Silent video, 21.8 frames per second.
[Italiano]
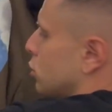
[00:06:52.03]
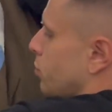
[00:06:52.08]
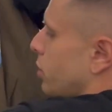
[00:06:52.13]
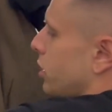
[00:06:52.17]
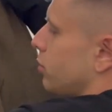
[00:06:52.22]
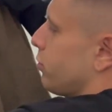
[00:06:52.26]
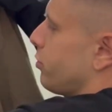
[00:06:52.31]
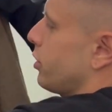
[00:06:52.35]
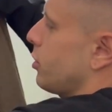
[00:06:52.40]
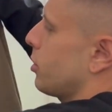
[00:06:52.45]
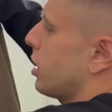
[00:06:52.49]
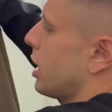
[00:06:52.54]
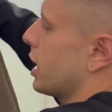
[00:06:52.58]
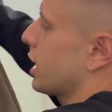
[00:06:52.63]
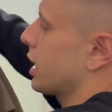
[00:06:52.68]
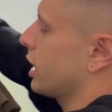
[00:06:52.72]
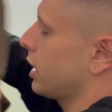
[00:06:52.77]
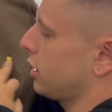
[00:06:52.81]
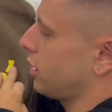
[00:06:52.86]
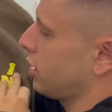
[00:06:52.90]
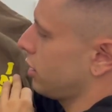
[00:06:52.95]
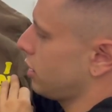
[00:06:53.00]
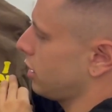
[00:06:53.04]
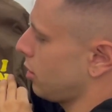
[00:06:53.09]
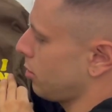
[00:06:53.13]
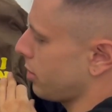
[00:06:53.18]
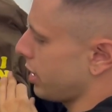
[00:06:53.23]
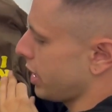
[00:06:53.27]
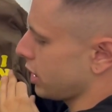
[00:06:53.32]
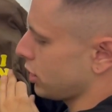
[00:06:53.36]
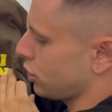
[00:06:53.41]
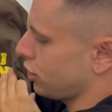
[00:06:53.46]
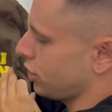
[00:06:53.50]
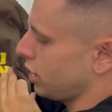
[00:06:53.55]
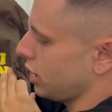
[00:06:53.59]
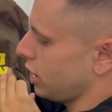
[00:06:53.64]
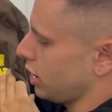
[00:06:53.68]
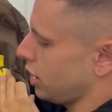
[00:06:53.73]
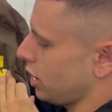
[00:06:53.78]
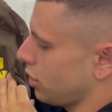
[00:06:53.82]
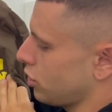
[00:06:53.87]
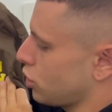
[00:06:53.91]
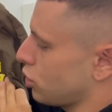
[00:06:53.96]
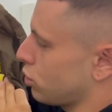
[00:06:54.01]
Plant Flea Market del merch
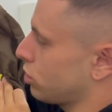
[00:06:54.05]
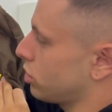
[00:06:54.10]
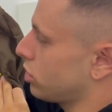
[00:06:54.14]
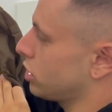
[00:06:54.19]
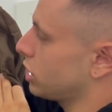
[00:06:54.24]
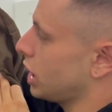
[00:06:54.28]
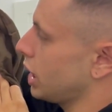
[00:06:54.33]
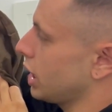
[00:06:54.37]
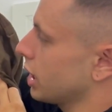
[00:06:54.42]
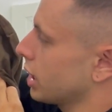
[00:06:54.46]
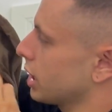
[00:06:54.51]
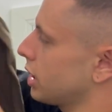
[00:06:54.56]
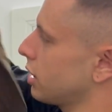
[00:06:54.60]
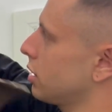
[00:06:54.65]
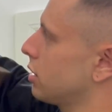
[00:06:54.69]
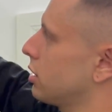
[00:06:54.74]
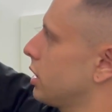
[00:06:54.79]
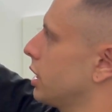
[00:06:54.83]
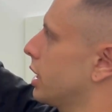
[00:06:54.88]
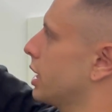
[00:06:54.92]
di Jesus King, di